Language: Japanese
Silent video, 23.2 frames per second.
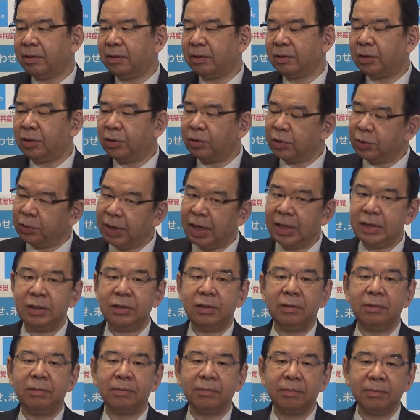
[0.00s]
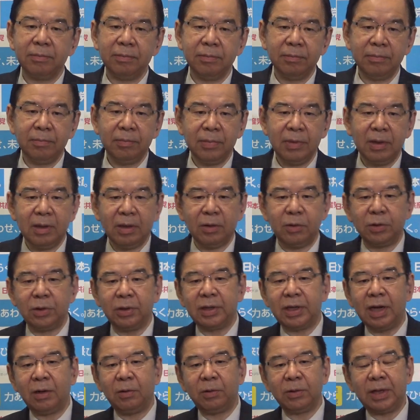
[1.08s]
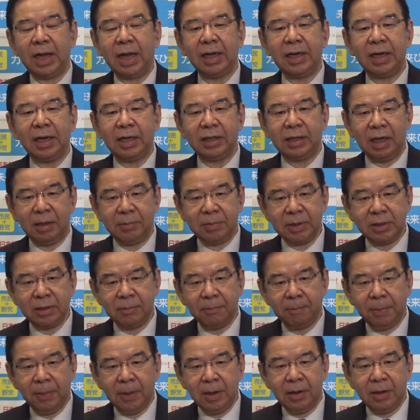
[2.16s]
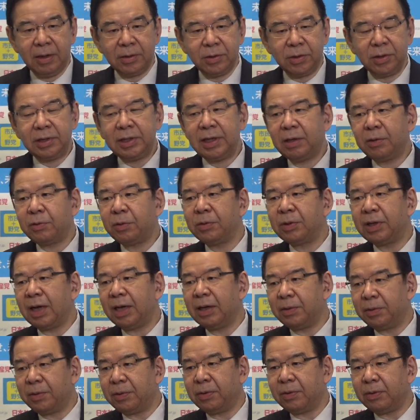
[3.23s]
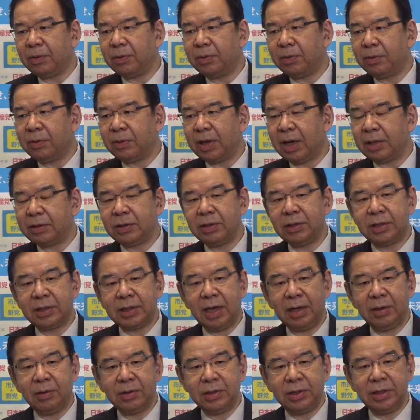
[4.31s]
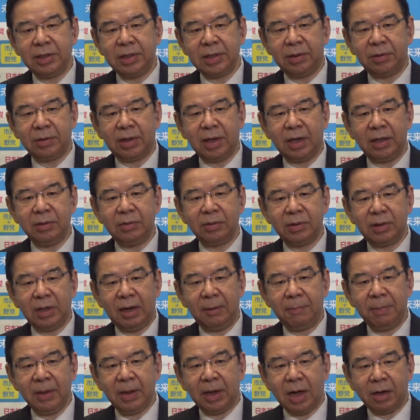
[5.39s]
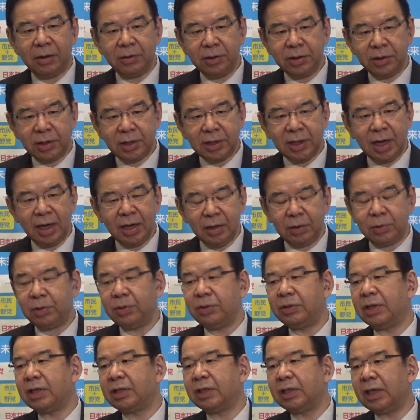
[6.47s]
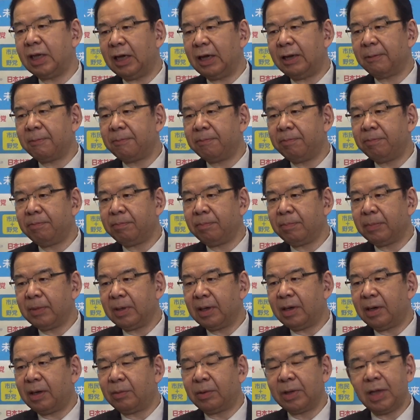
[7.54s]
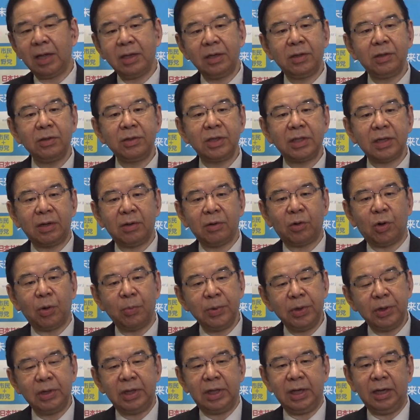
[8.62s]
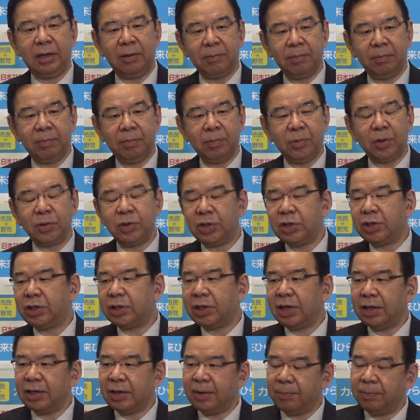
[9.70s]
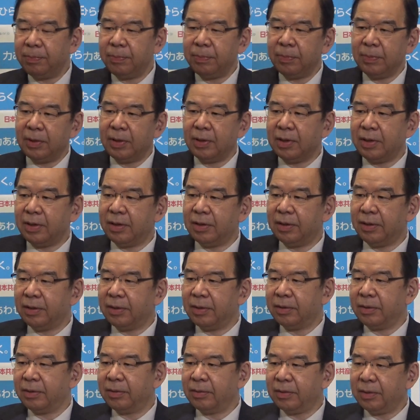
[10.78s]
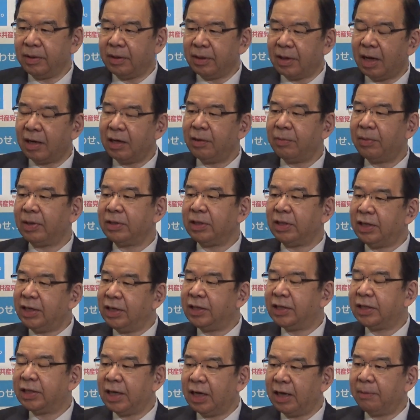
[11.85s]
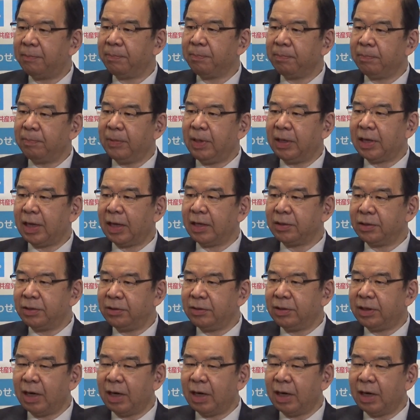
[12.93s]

それを阻害することになることは明らかでありますそして今回の学術会議の人事への介入が学術会議というですね研究者のコミュニティの実践あるいは事実性に対する